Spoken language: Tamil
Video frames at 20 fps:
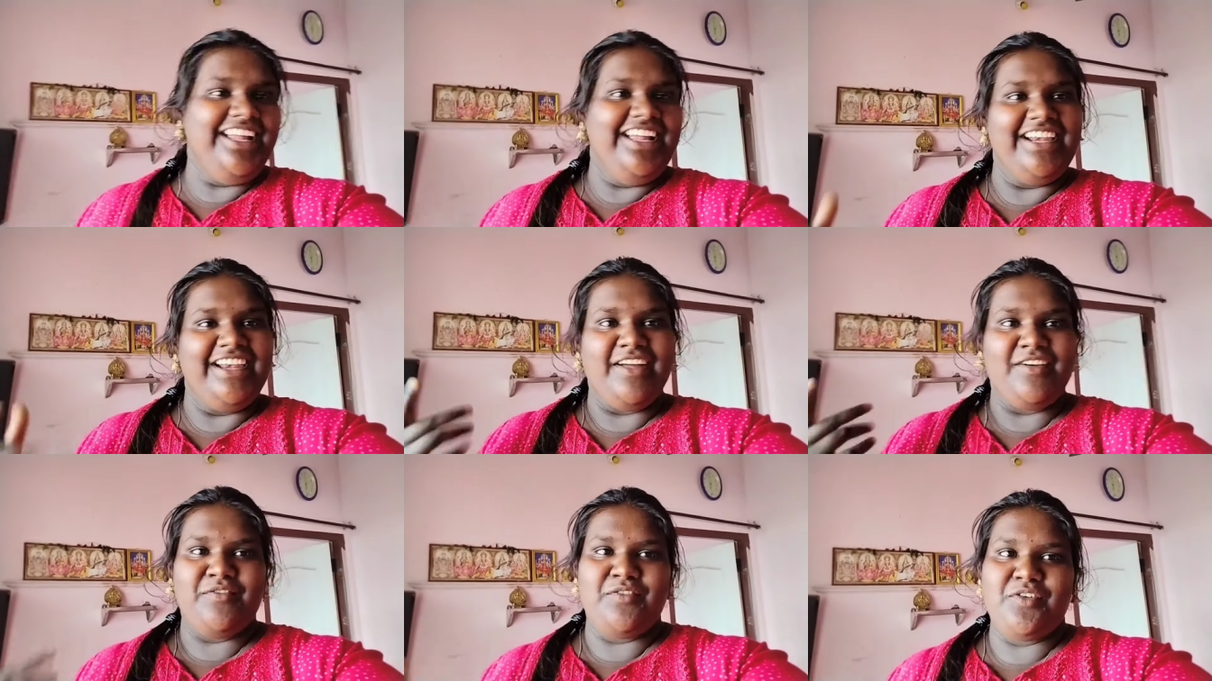
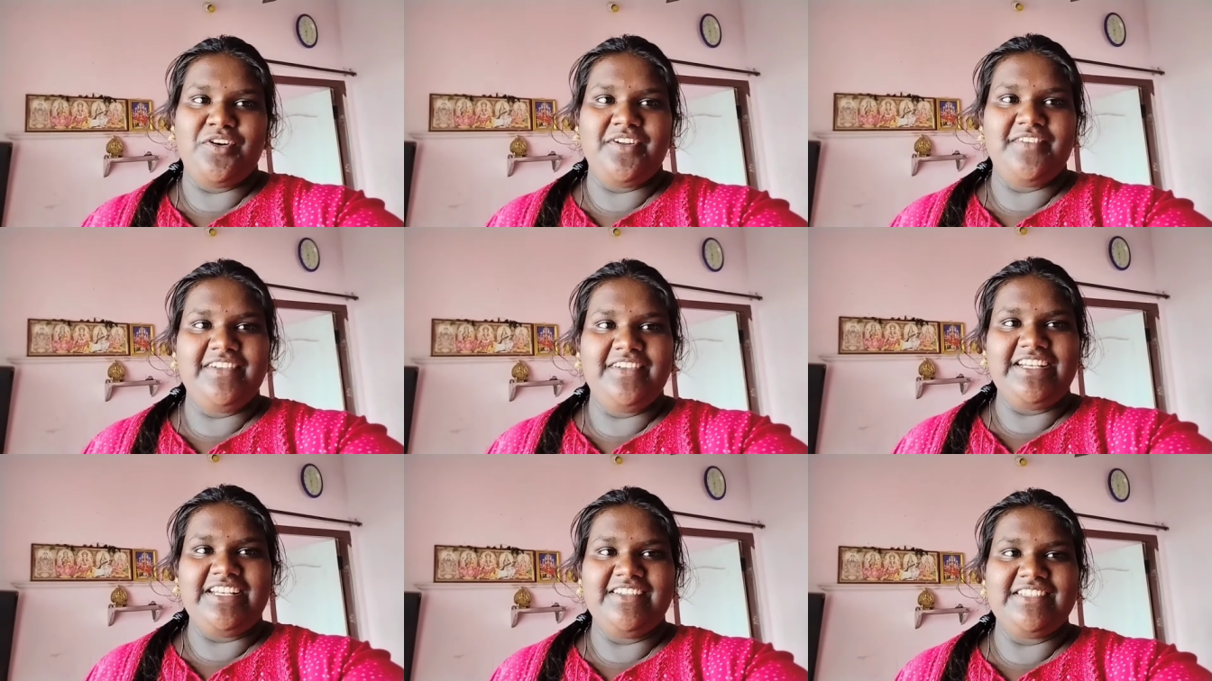நான் ஃபோனை
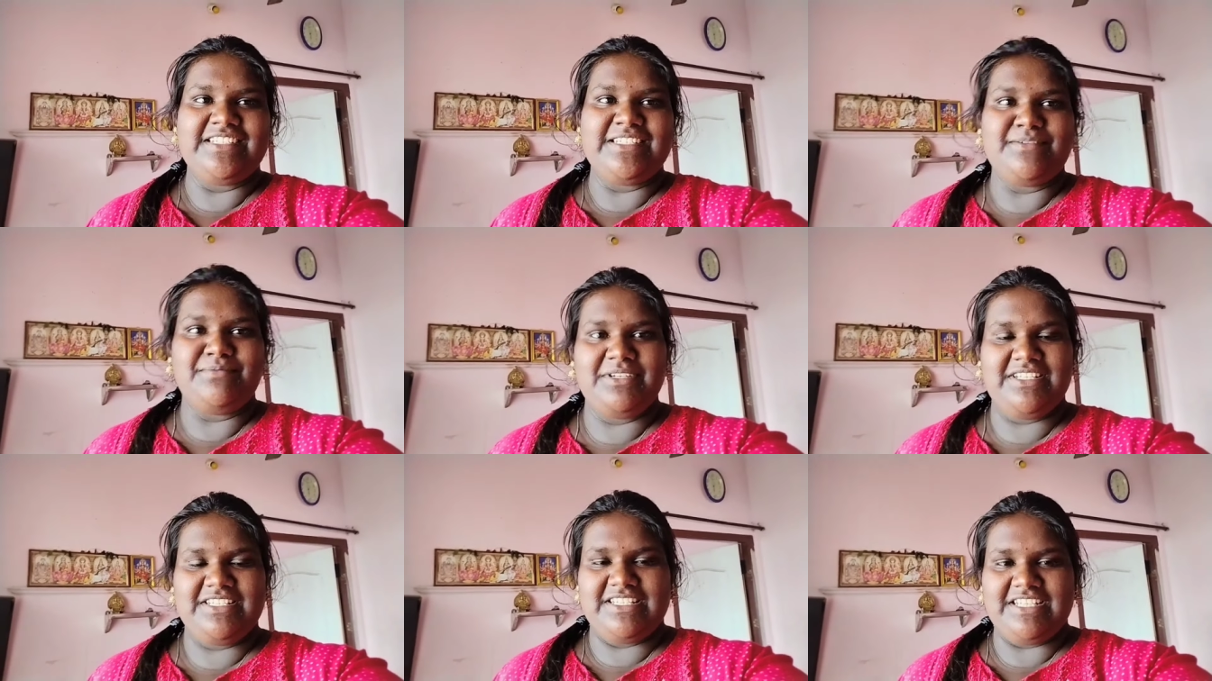வீட்டில் வச்சுட்டு
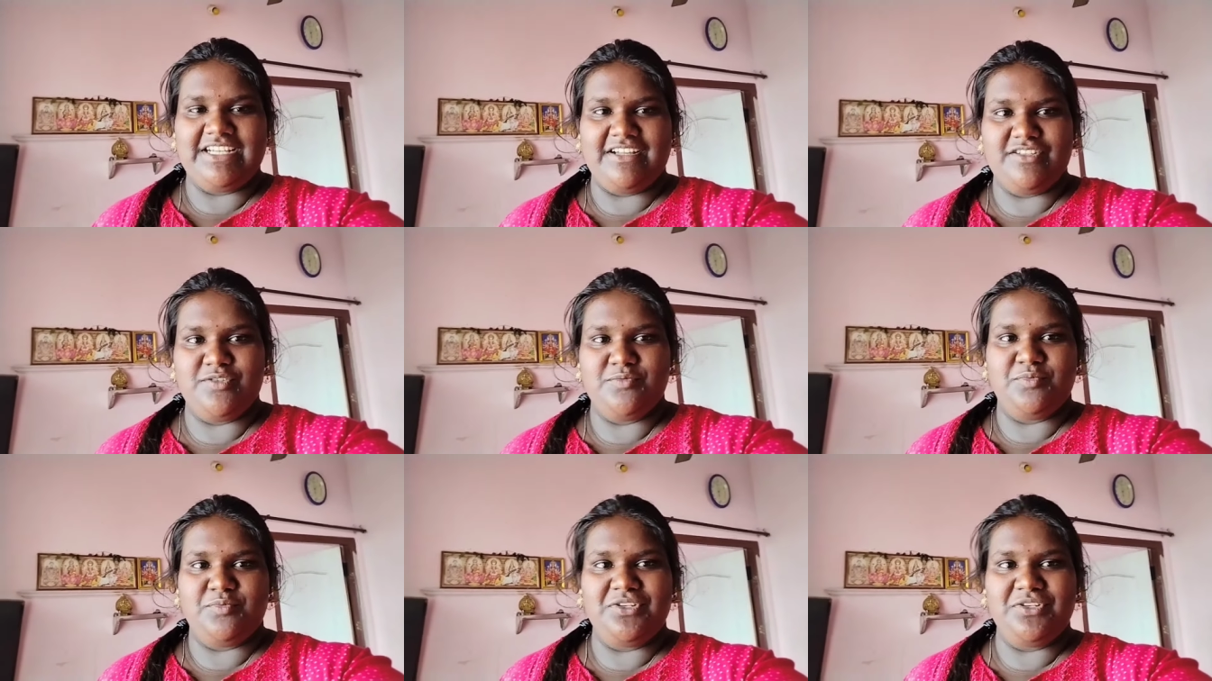போயிட்டு
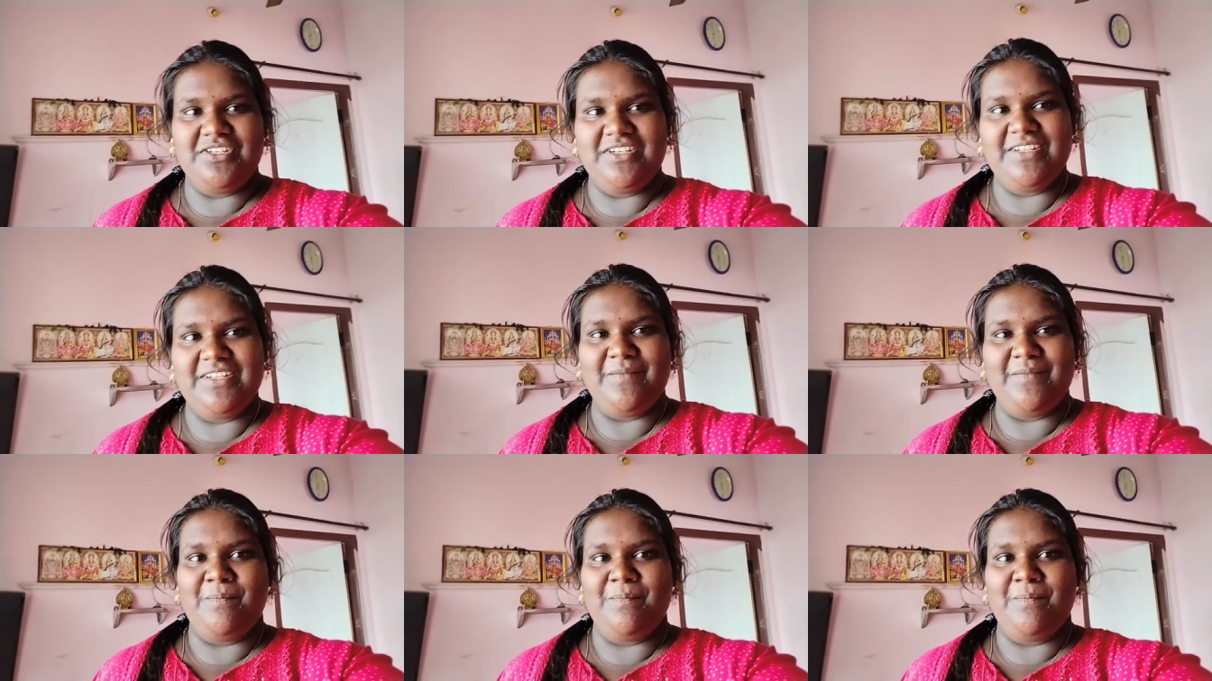சார்ஜ் போட்டுட்டு